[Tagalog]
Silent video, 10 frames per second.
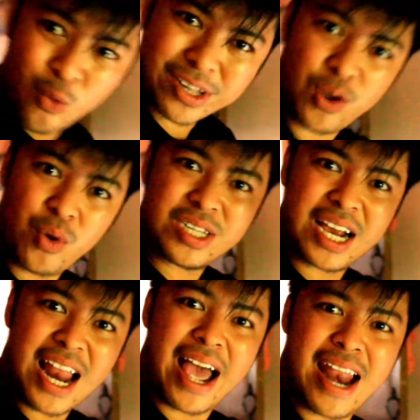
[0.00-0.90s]
Wisik-wisik
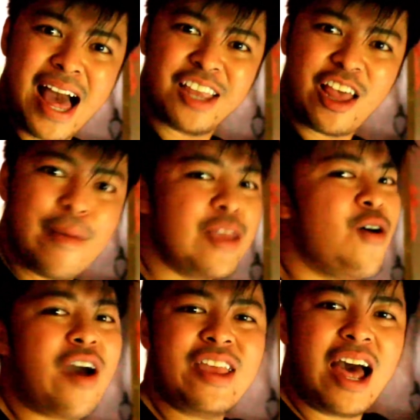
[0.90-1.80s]
lang kailangan namin,
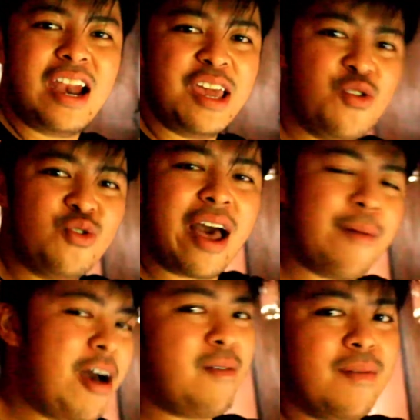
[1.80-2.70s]
okay na, ligo
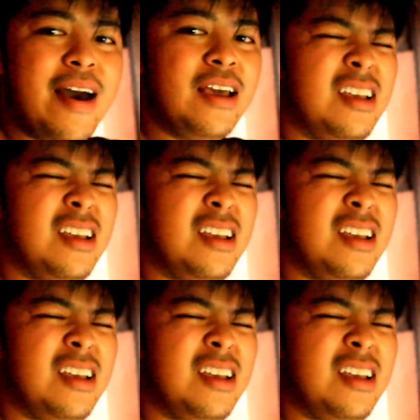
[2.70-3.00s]
na mga babae.